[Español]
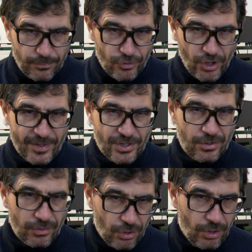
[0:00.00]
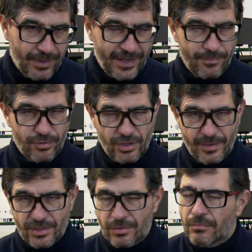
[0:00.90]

Puñómetro, luego hablaré del puñómetro.